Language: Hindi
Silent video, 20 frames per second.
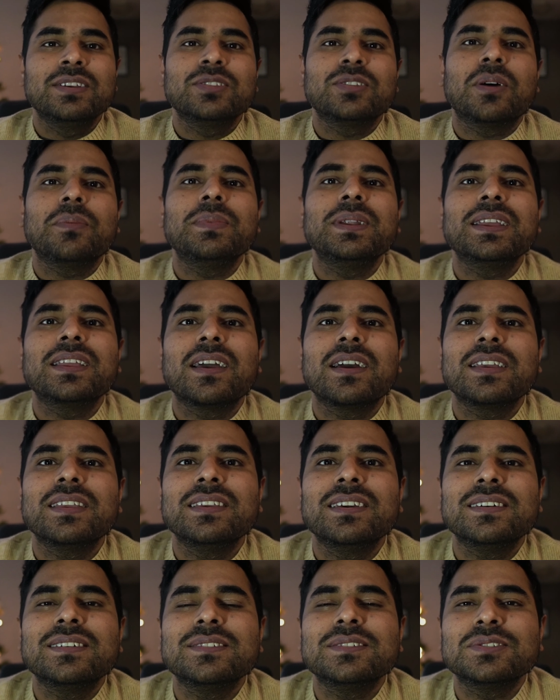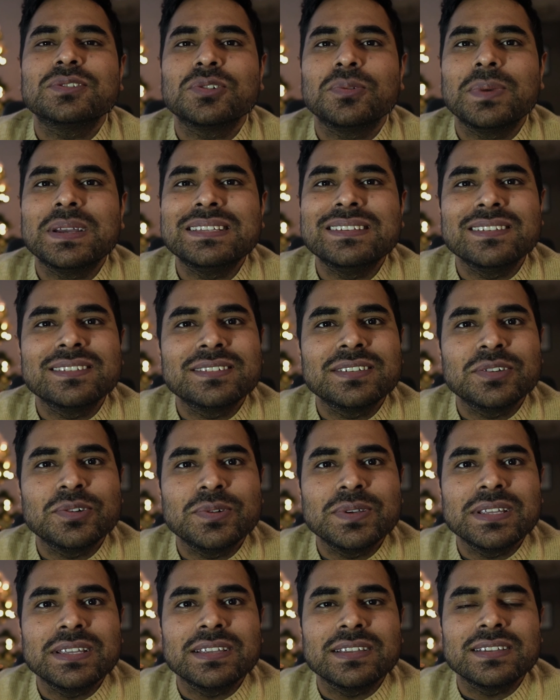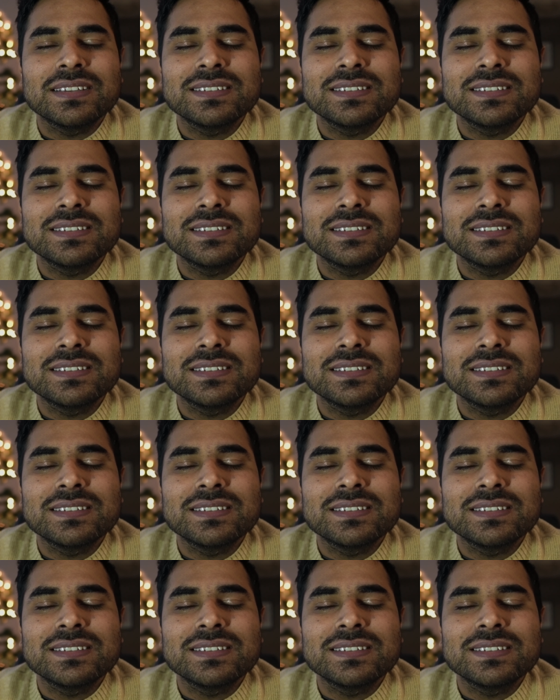तो हमने क्या किया सुबह जैसे हुई